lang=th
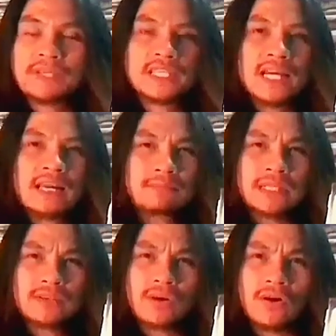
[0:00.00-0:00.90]
เพชฌฆาต
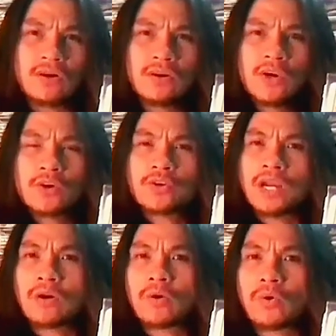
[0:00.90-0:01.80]
ปืนทองก็
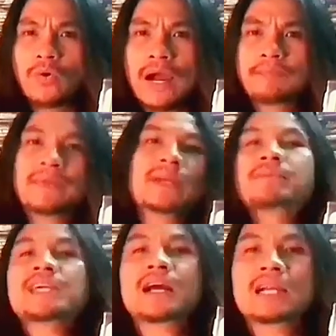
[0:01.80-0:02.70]
ยังคงความเป็น
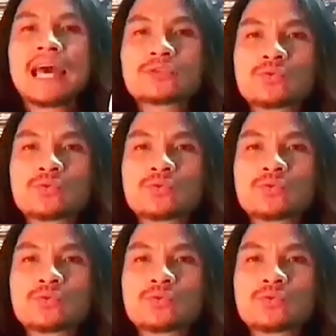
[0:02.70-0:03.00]
พยัก